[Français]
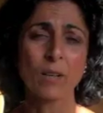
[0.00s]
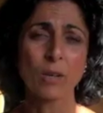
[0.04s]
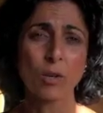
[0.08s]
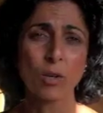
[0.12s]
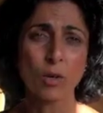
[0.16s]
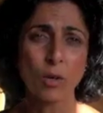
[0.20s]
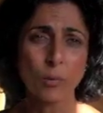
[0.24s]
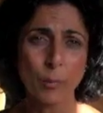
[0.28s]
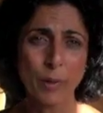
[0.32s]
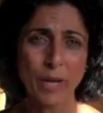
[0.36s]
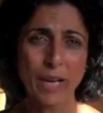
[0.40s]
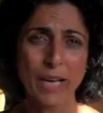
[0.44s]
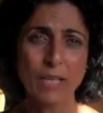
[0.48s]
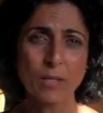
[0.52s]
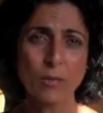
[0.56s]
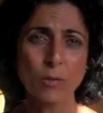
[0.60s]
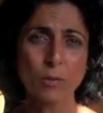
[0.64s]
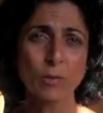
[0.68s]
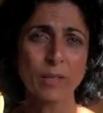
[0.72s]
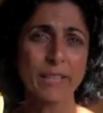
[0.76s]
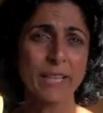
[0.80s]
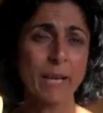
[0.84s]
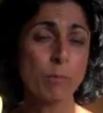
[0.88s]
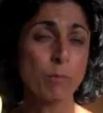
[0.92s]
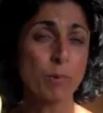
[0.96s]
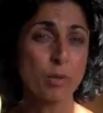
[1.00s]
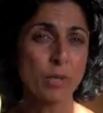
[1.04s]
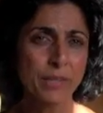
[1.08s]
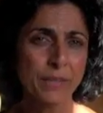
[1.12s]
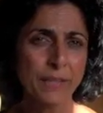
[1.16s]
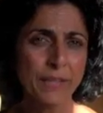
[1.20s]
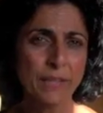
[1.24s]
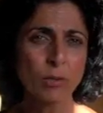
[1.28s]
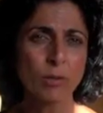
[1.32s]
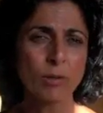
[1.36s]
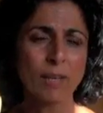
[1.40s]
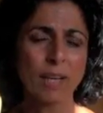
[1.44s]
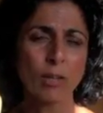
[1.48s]
coopération et la
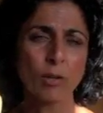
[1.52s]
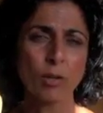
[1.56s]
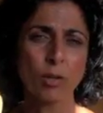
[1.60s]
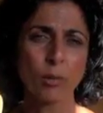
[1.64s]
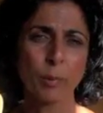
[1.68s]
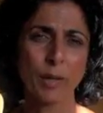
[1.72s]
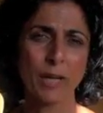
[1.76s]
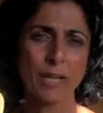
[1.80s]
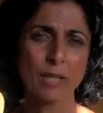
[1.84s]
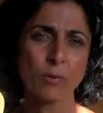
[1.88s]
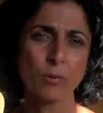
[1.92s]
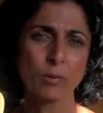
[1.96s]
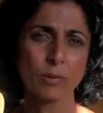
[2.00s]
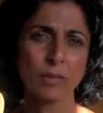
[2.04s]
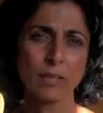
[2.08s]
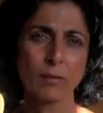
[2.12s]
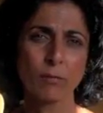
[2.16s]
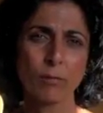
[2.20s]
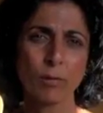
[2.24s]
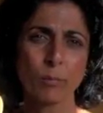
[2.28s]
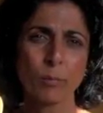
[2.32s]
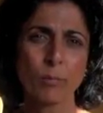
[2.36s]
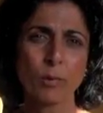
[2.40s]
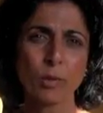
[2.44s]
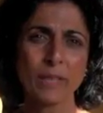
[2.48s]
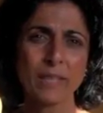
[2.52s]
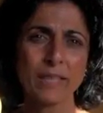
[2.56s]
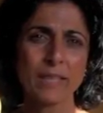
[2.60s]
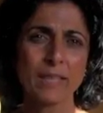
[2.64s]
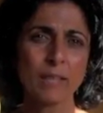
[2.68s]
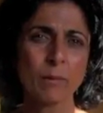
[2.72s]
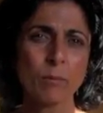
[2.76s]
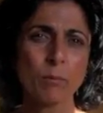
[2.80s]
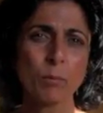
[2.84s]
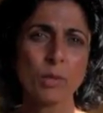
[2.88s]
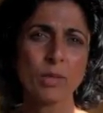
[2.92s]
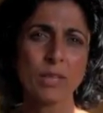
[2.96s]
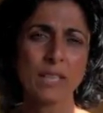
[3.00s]
politique de la coopération et développement
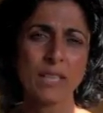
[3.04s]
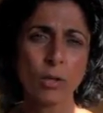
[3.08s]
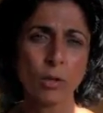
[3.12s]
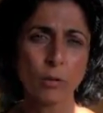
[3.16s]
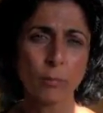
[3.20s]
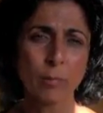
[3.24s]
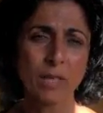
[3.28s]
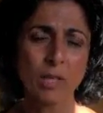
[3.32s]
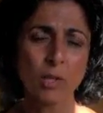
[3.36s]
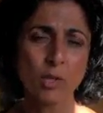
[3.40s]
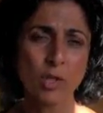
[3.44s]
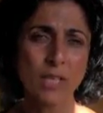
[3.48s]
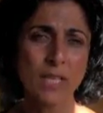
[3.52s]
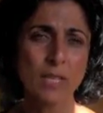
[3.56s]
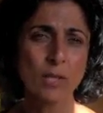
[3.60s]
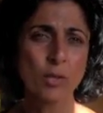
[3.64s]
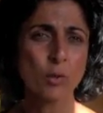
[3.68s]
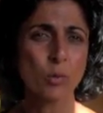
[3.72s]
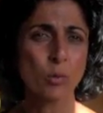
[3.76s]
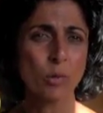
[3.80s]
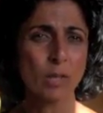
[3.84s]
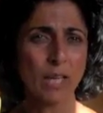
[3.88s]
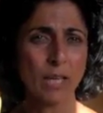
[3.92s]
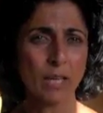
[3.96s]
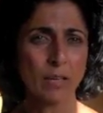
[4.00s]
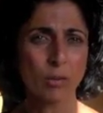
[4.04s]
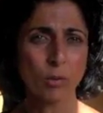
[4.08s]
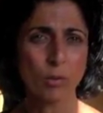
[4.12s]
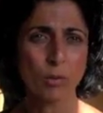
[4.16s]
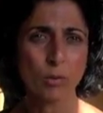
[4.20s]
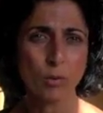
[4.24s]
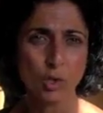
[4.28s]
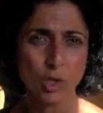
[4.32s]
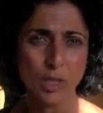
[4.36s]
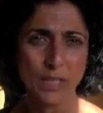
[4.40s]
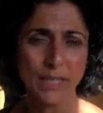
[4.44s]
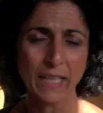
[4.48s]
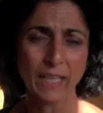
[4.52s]
étaient menées en Belgique, son cadre
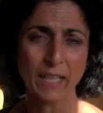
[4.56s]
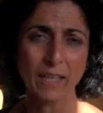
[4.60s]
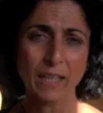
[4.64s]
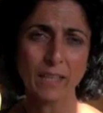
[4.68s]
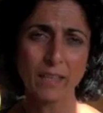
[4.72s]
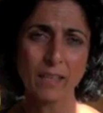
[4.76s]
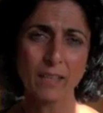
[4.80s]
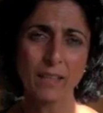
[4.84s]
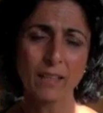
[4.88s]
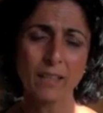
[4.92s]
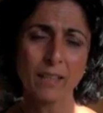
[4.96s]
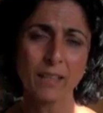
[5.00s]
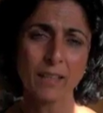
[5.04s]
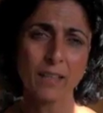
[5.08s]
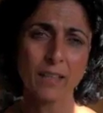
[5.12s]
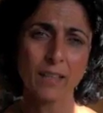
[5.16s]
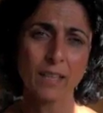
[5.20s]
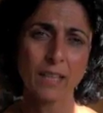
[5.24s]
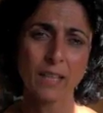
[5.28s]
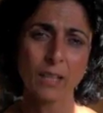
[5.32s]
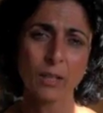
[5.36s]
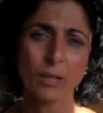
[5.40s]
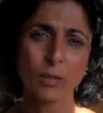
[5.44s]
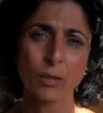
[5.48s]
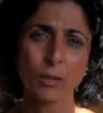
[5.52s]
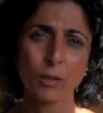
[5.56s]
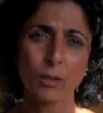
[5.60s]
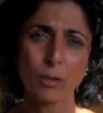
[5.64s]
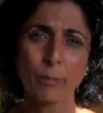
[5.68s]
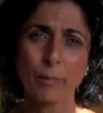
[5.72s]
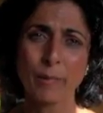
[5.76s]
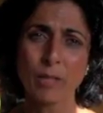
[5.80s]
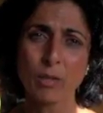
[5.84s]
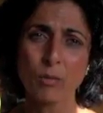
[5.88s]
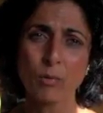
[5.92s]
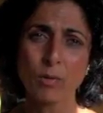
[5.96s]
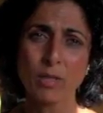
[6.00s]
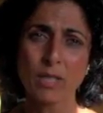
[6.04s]
général, euh,
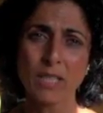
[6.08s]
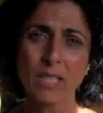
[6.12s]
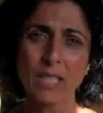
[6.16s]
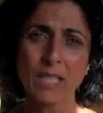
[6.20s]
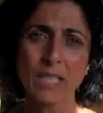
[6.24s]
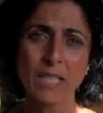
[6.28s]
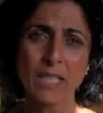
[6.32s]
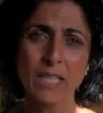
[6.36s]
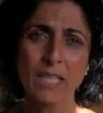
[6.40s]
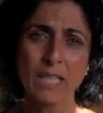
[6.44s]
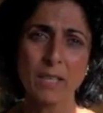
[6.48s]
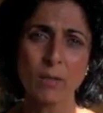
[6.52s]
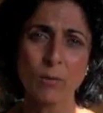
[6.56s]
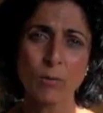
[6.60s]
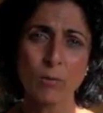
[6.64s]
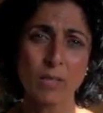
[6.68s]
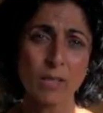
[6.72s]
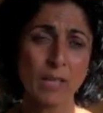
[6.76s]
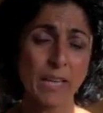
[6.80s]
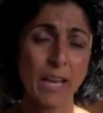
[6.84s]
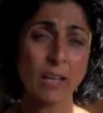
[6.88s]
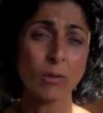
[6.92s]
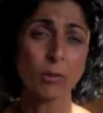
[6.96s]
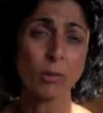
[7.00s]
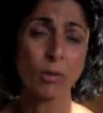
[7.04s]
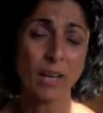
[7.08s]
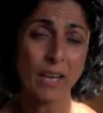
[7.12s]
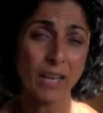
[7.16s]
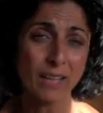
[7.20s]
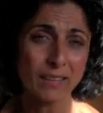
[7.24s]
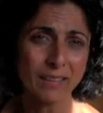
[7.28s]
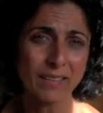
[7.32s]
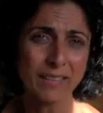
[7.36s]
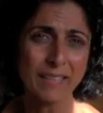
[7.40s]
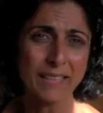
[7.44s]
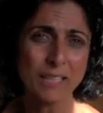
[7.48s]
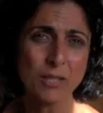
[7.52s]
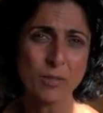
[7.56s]
mais aussi le cadre
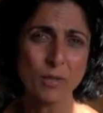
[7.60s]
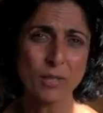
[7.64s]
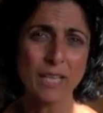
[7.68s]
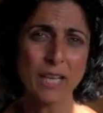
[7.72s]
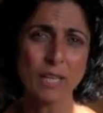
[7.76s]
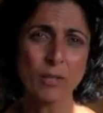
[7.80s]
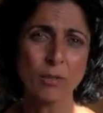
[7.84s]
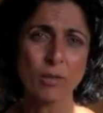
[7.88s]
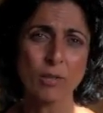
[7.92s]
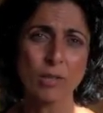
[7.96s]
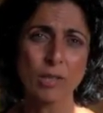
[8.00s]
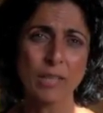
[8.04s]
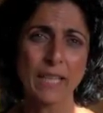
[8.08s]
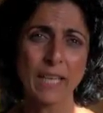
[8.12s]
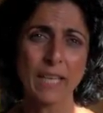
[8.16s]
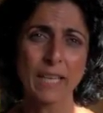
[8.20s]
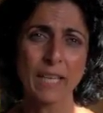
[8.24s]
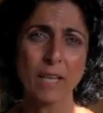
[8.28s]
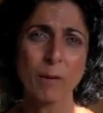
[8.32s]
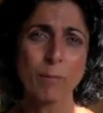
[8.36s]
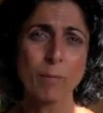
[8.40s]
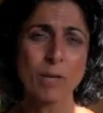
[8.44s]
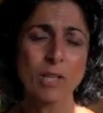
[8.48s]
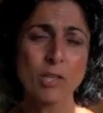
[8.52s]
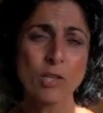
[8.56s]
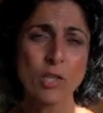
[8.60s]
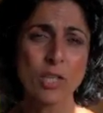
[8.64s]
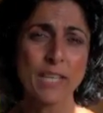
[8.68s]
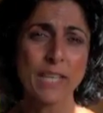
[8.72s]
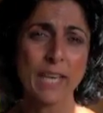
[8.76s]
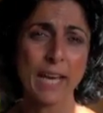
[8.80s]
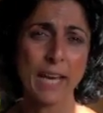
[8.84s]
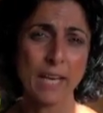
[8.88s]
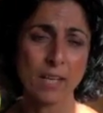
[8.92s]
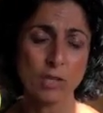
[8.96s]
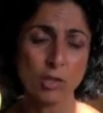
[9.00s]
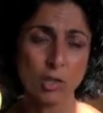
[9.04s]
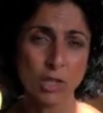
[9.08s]
international dans lequel la Belgique
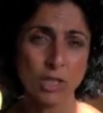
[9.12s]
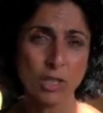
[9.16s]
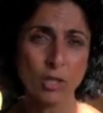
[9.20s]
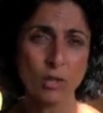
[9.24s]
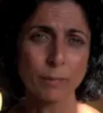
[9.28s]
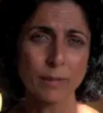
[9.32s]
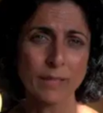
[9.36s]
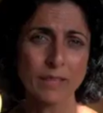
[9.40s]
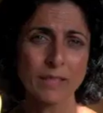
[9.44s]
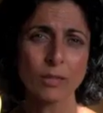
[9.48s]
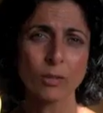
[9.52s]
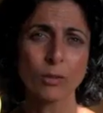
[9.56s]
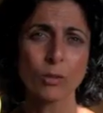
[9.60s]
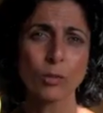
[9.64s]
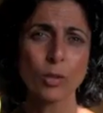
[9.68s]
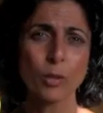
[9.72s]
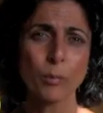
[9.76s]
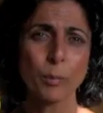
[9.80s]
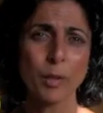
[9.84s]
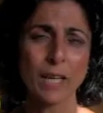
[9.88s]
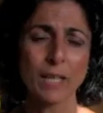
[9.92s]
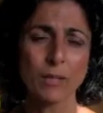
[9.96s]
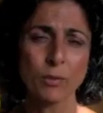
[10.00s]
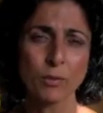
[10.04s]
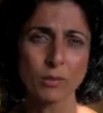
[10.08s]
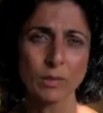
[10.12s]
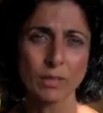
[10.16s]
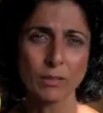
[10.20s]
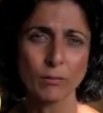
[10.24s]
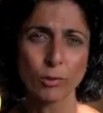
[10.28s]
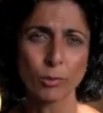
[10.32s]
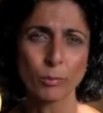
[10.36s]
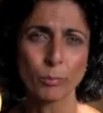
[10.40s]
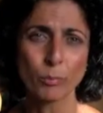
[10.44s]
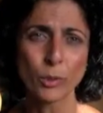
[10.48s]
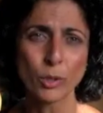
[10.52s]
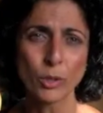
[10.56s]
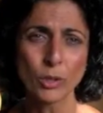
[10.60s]
agit en matière de coopération et
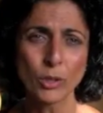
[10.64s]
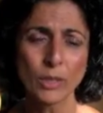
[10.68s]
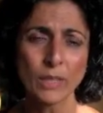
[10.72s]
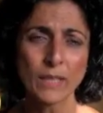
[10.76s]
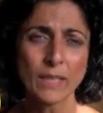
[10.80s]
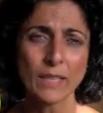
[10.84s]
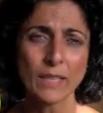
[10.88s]
développement.